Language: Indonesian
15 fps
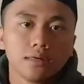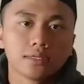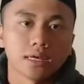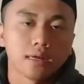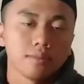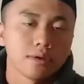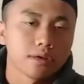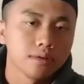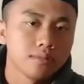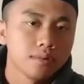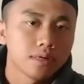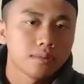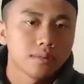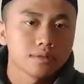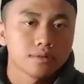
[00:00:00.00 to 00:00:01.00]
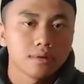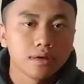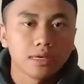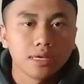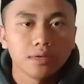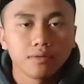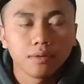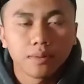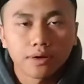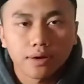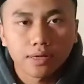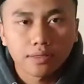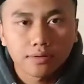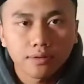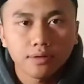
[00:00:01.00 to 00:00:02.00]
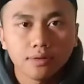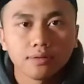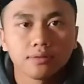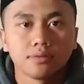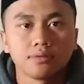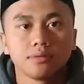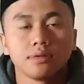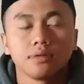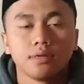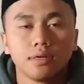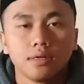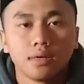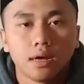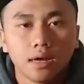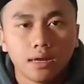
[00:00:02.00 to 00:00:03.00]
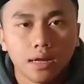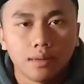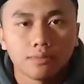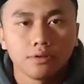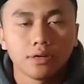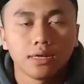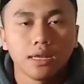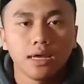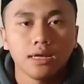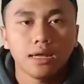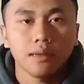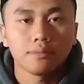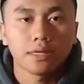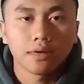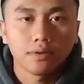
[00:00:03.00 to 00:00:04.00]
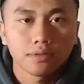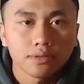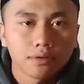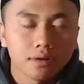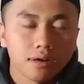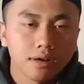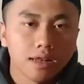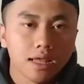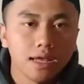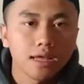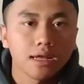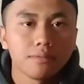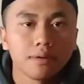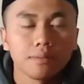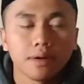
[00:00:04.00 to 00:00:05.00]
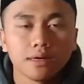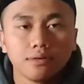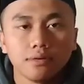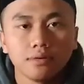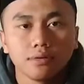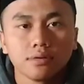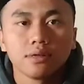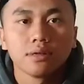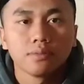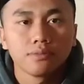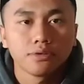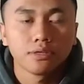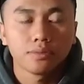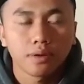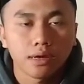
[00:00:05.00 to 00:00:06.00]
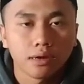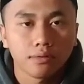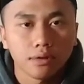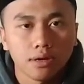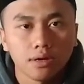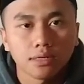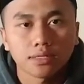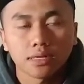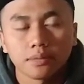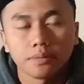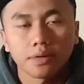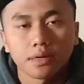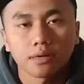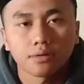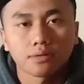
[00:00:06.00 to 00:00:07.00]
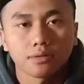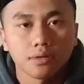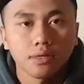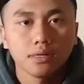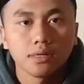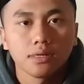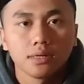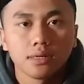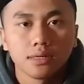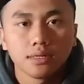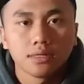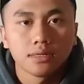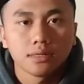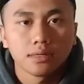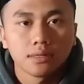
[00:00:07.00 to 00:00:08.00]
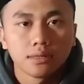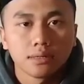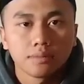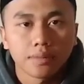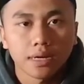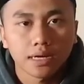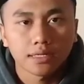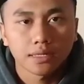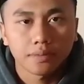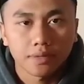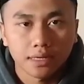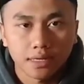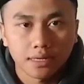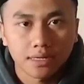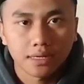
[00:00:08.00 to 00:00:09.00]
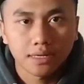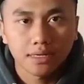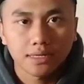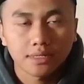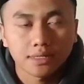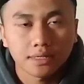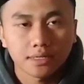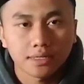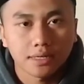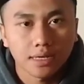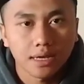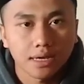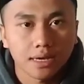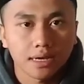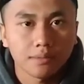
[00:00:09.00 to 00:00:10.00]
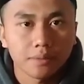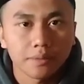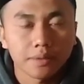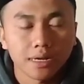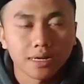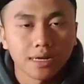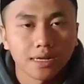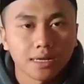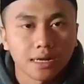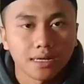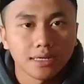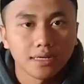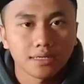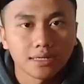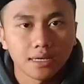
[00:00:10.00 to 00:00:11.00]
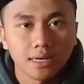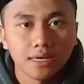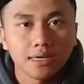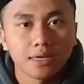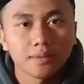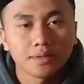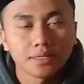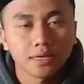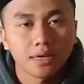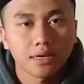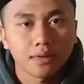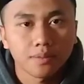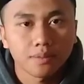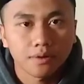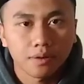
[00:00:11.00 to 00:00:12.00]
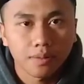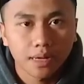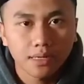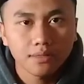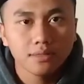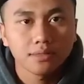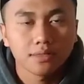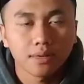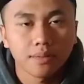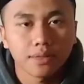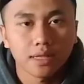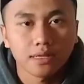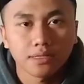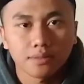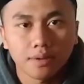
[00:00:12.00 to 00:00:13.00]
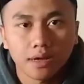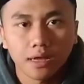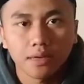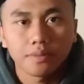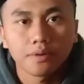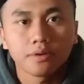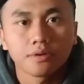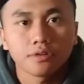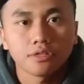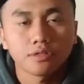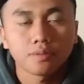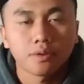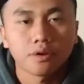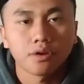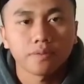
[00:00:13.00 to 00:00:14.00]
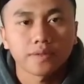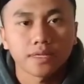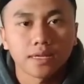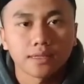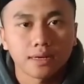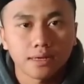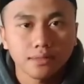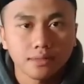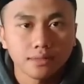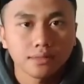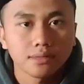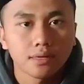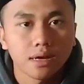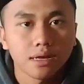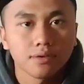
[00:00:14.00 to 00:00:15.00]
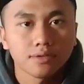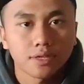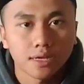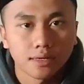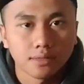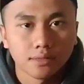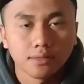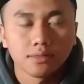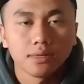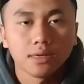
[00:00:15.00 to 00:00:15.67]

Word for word: Assalamualaikum warahmatullahi wabarakatuh Alhamdulillah, hamdan wa syukuranillah, amma ba'du Puji bagi Allah, salam bagi Rasul Pada kesempatan ini, saya akan memperkenalkan diri saya Nama saya Arif Rahman, jabatan sebagai pengurus Pondok Pesantren Al-Husain